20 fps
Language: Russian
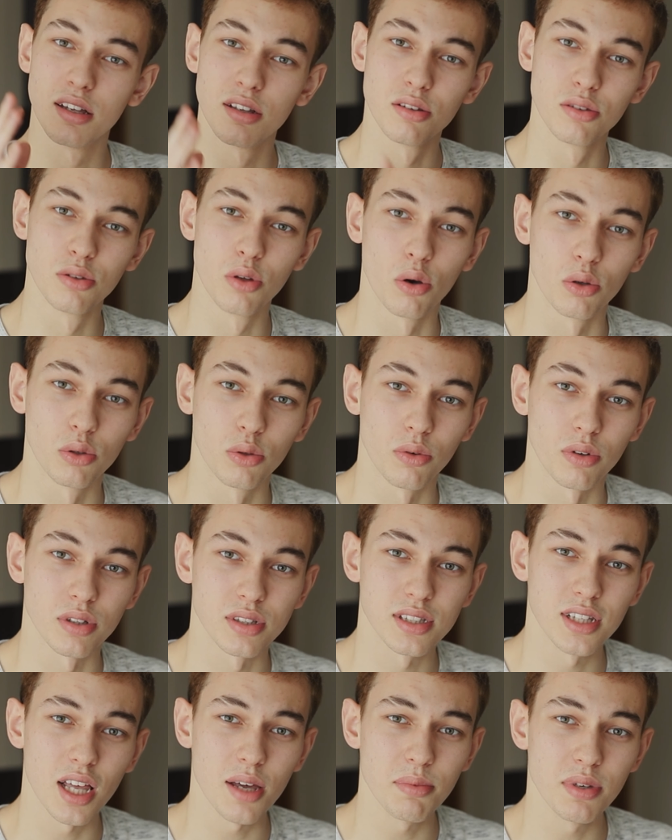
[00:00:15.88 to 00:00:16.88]
но он у вас
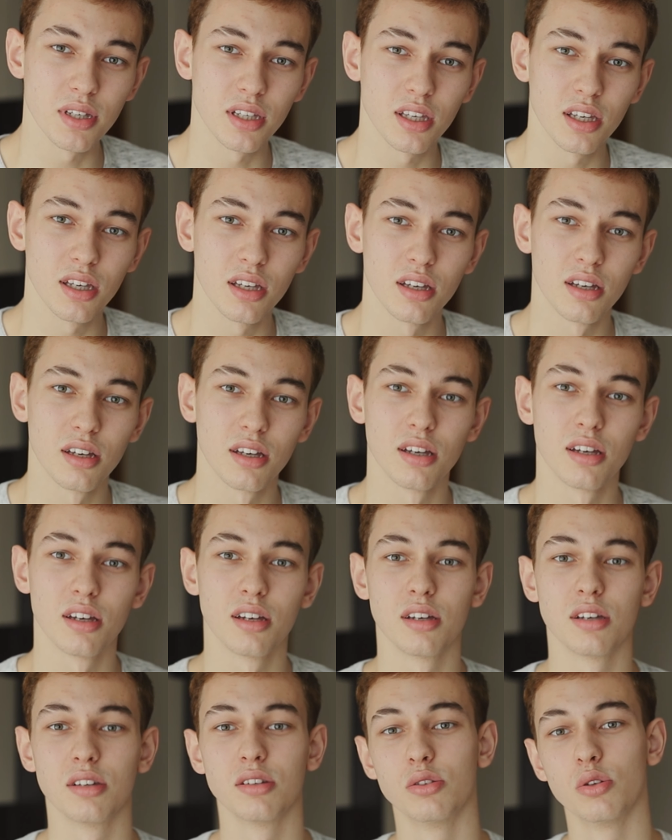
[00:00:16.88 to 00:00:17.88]
слабенький,
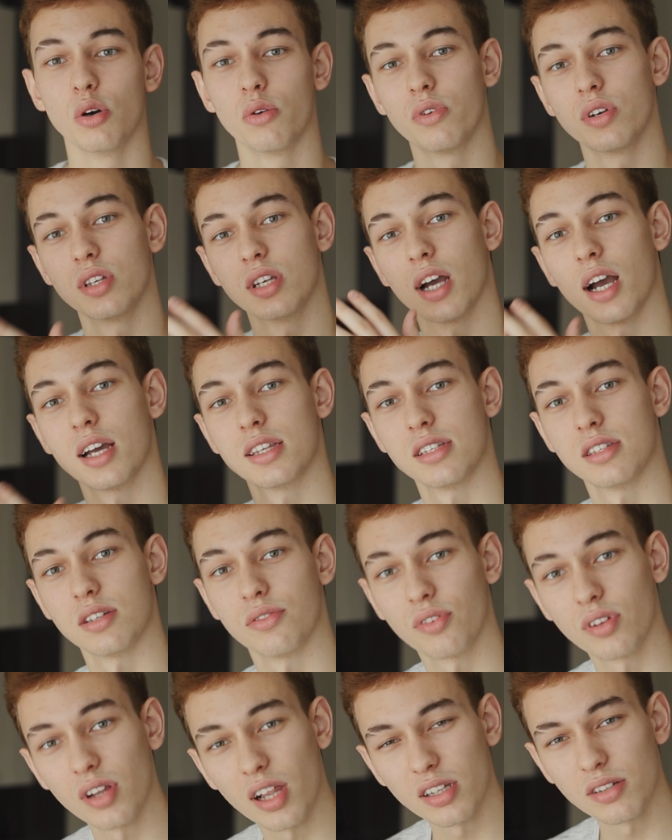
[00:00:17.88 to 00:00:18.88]
но вы не хотите
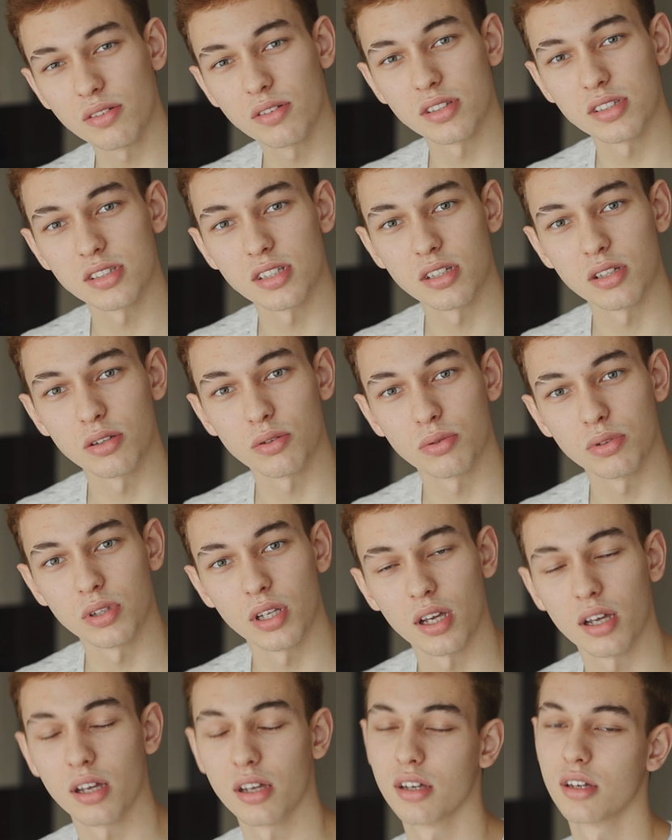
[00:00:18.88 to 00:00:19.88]
вкладываться
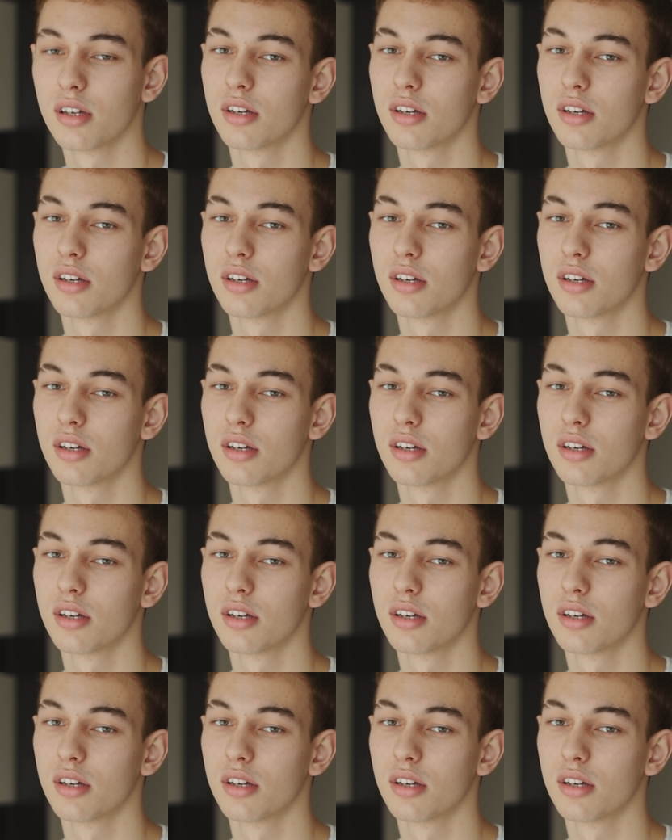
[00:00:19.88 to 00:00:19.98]
никуда,